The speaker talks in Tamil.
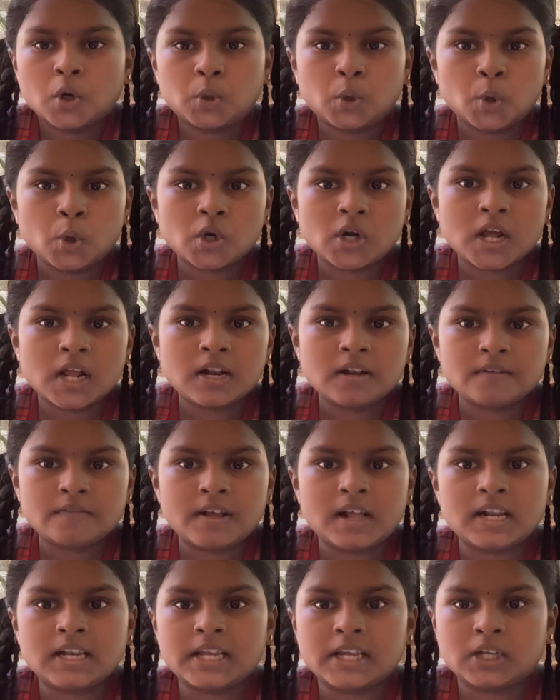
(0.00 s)
குரல்
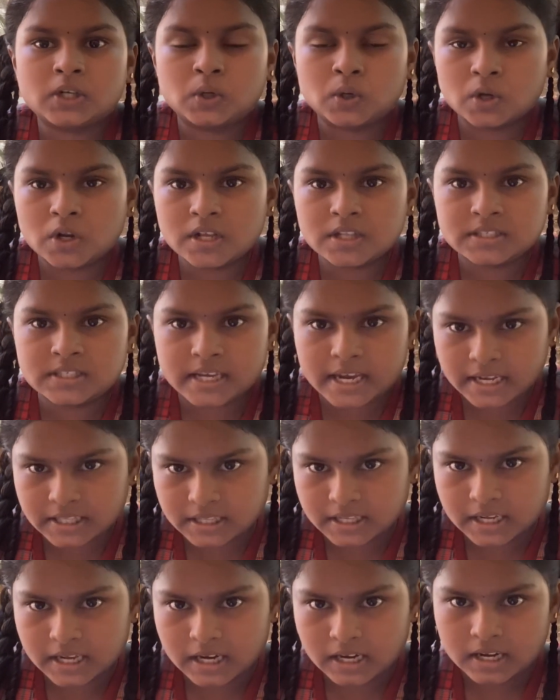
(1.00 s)
வழி
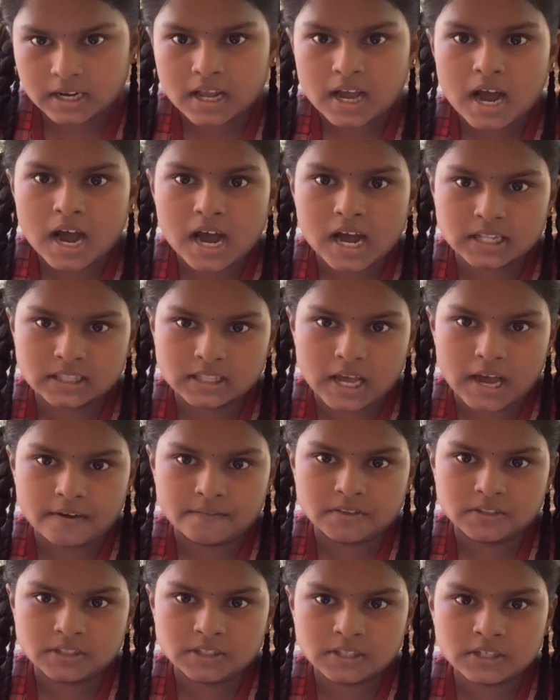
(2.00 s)
குறுஞ்செய்திகள்
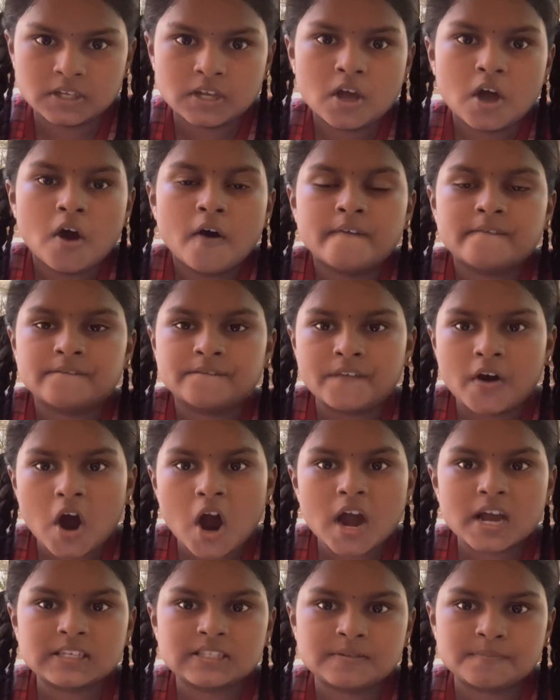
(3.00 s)
அதாவது
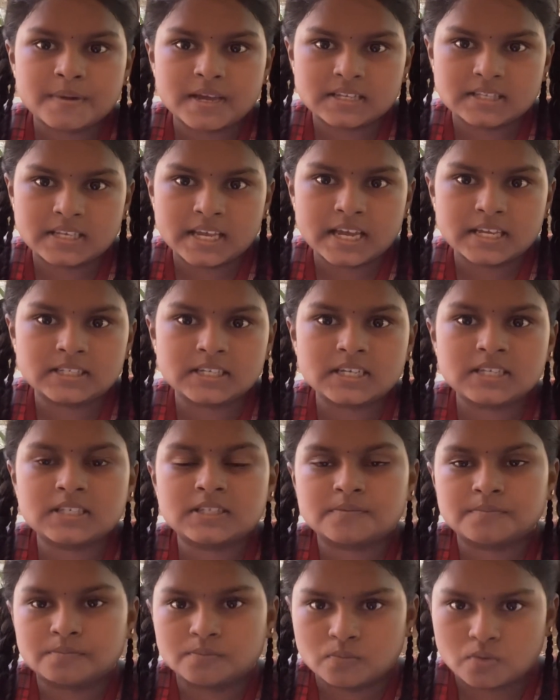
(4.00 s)
வாய்ஸ்
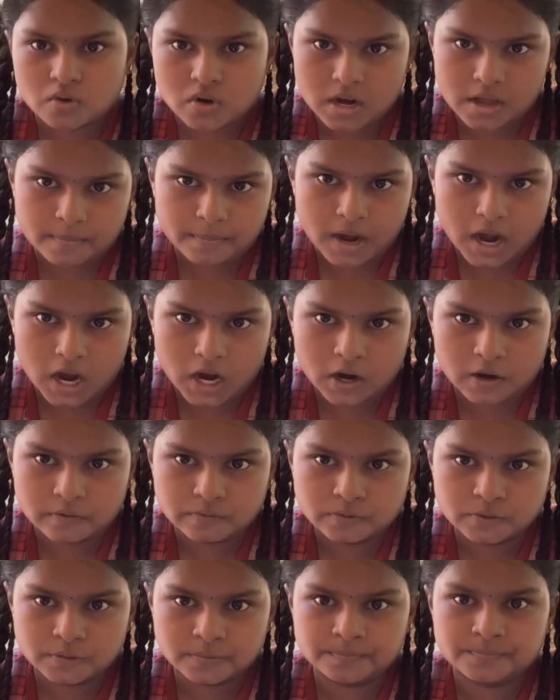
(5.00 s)
மெசேஜஸ்
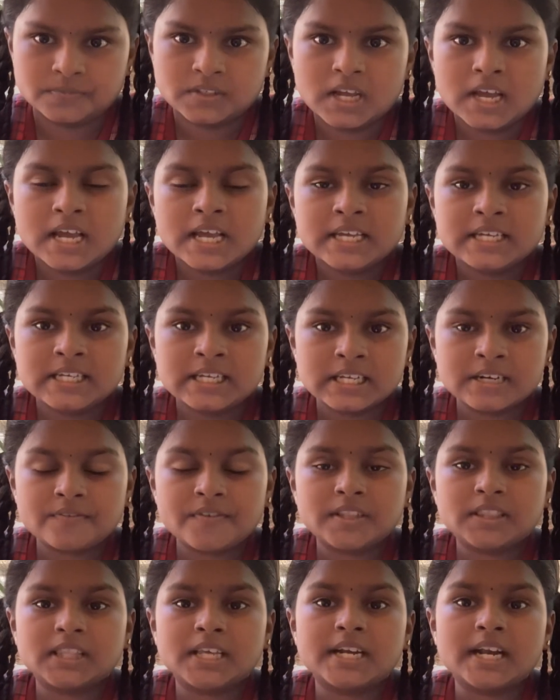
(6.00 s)
மூலமாகவும்
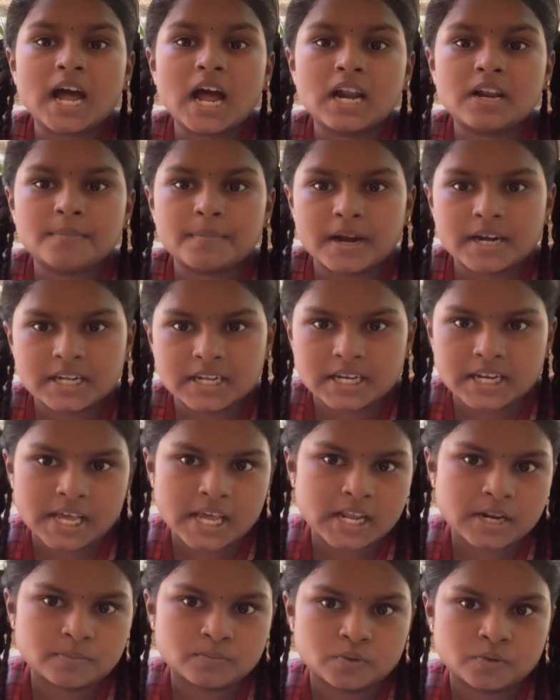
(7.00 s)
இருபத்தி நாலு மணி
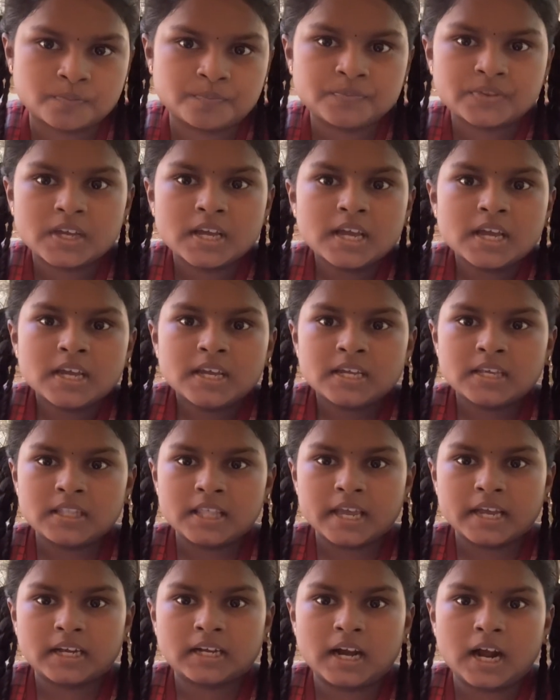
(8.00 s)
நேரமும்
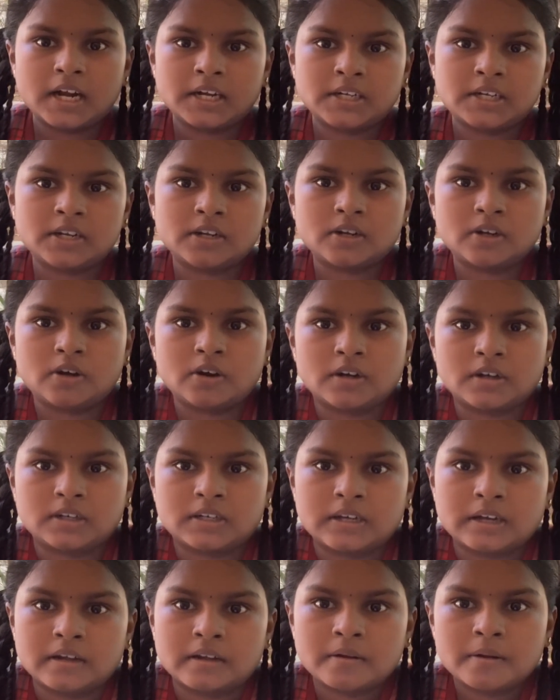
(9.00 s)
இதை கற்றுக்
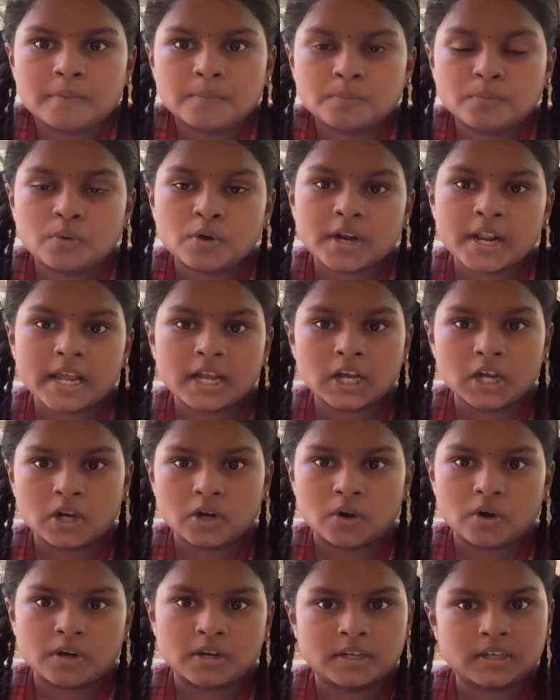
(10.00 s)
கொடுக்க
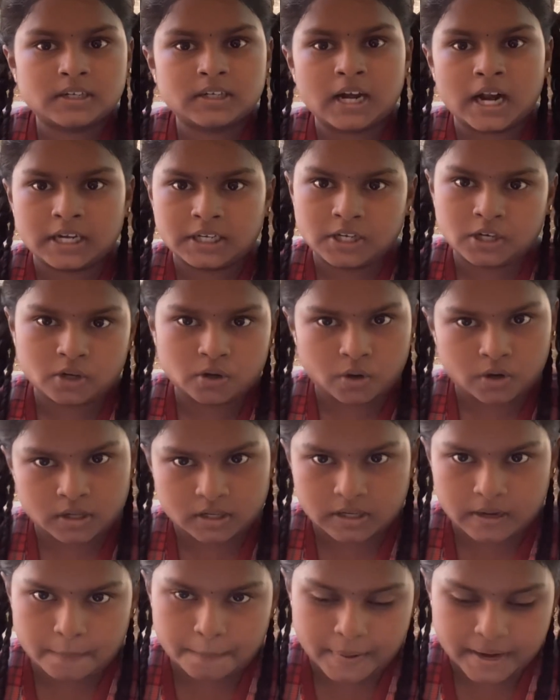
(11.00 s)
முறைகளோடு கற்றுக்
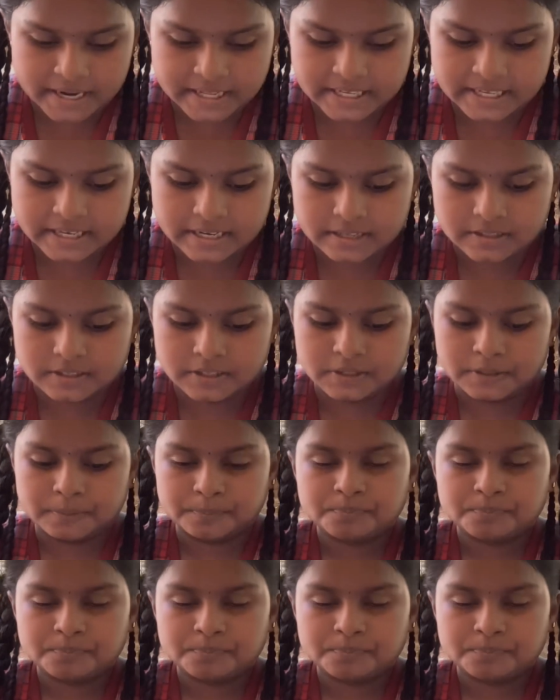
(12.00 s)
கொடுக்கப்படுகிறது